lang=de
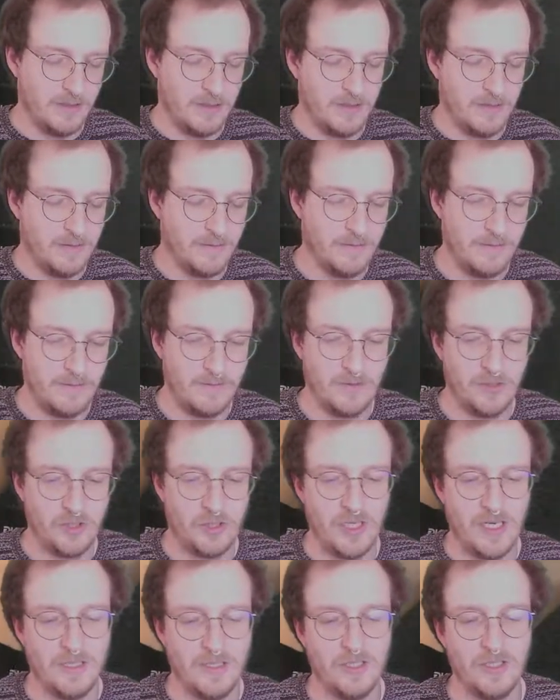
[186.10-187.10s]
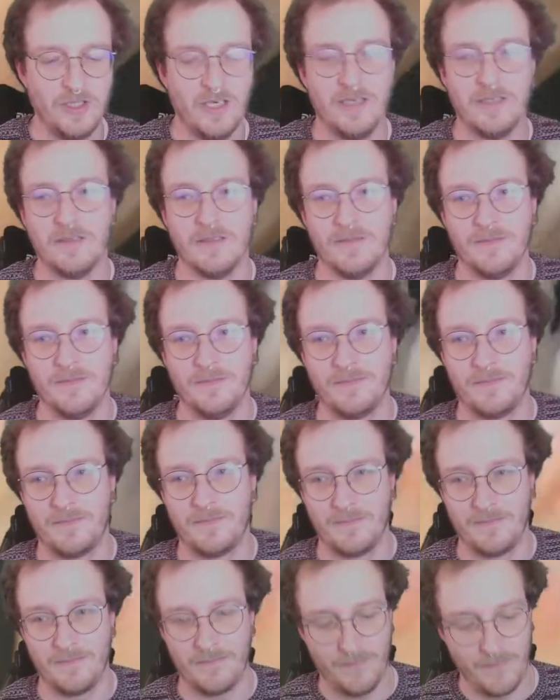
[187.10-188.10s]
Euro. Schade, schade.
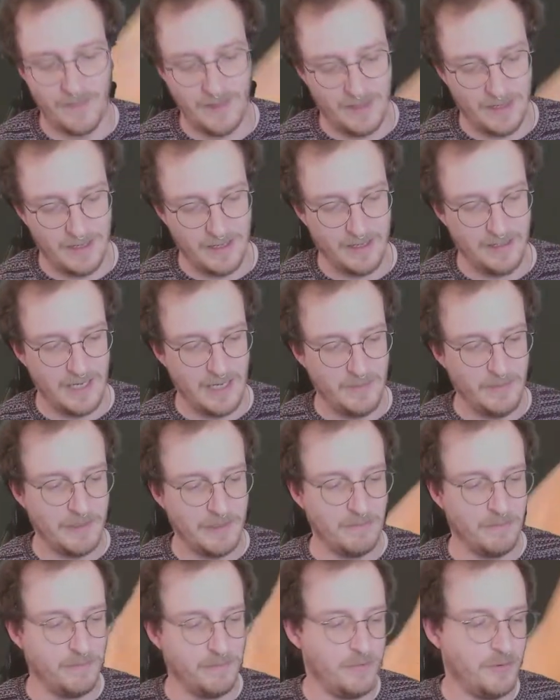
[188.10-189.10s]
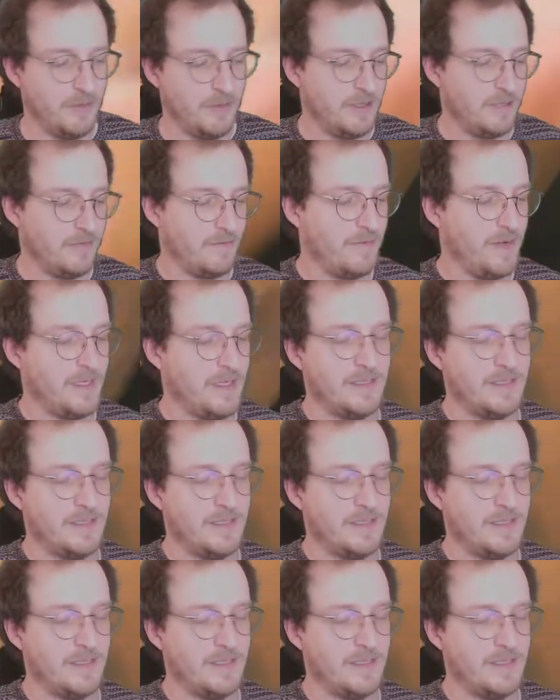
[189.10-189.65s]
Dann einmal den Bulk